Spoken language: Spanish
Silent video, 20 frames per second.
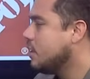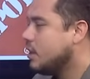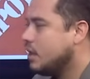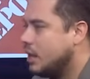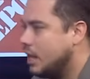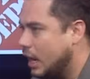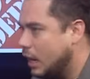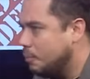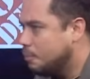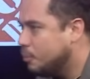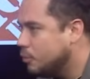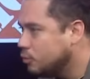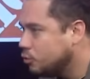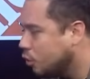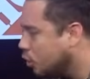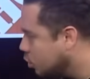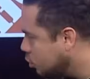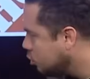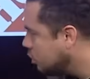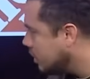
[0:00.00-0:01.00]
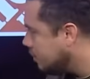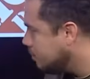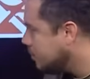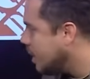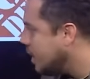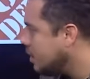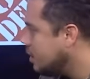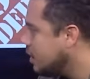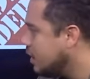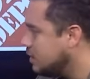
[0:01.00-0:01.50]
el punto 2
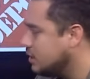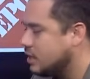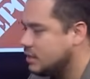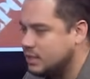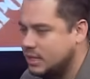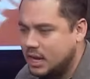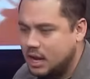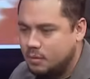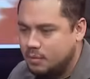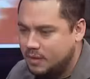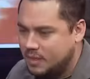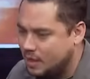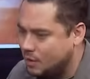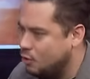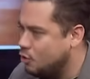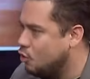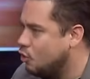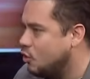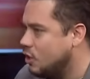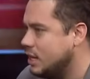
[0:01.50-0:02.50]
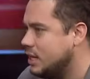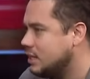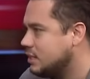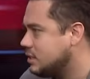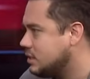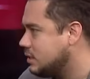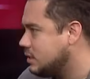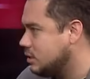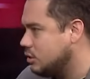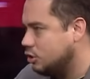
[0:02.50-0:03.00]
también, es decir, el video no
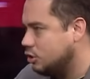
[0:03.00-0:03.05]
es, no